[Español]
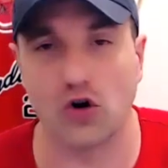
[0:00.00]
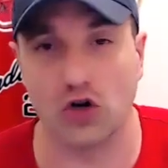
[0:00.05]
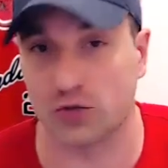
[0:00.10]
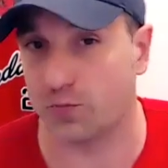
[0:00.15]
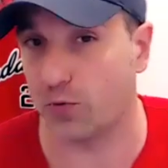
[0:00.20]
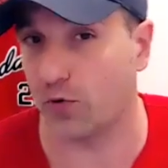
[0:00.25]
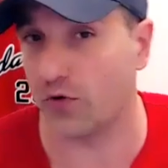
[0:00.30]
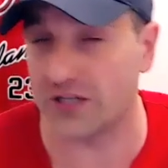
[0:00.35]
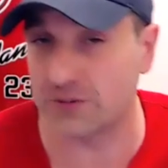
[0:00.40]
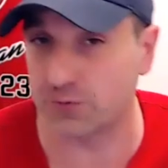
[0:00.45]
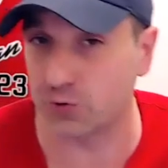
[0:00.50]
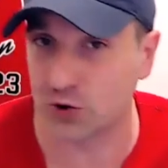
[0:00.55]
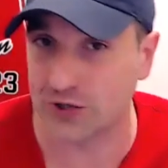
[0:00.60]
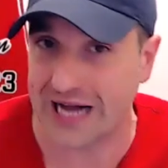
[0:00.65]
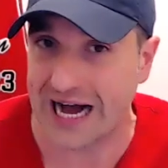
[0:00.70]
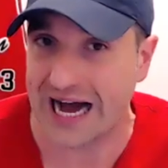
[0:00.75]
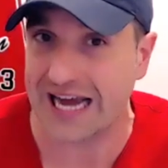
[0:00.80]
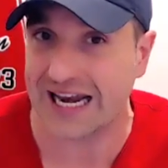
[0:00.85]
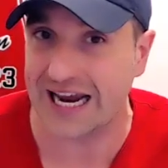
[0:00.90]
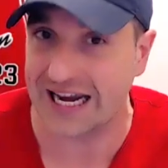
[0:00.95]
Los podéis
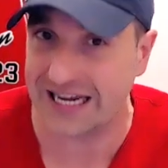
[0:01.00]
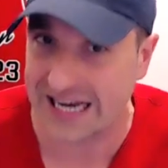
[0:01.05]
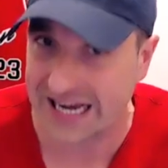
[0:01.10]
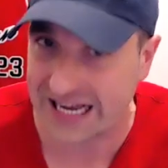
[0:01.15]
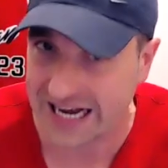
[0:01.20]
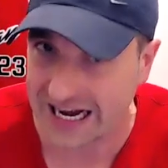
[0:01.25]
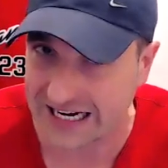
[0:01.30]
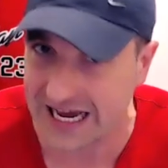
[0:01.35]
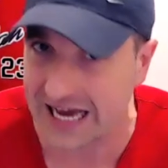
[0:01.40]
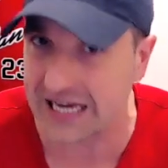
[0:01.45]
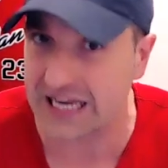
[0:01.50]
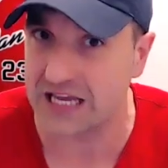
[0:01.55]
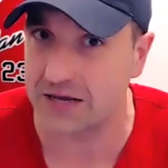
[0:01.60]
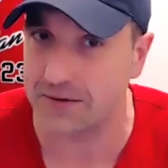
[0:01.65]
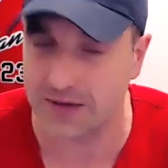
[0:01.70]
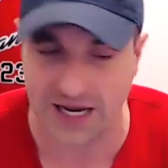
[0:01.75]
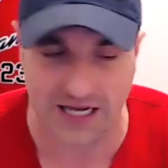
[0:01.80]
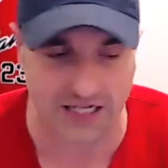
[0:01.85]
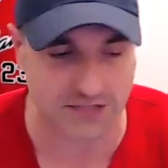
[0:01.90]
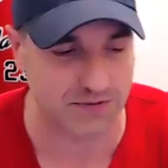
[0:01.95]
buscar en el canal y
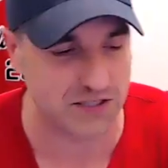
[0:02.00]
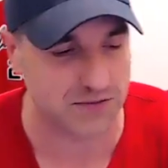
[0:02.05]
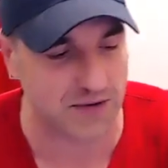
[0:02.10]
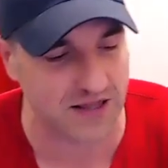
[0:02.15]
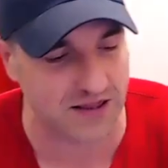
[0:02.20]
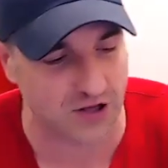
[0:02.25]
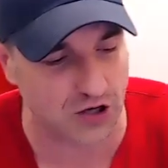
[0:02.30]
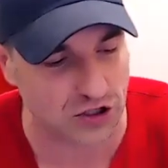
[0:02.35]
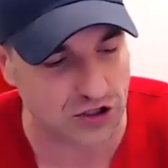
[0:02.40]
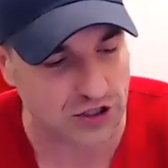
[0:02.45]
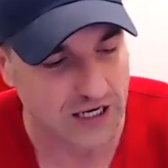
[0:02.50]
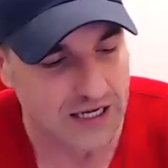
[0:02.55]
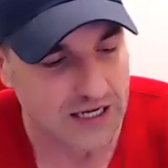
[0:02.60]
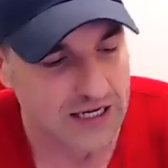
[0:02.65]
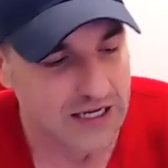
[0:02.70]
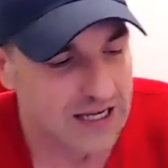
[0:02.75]
veréis mis vídeos.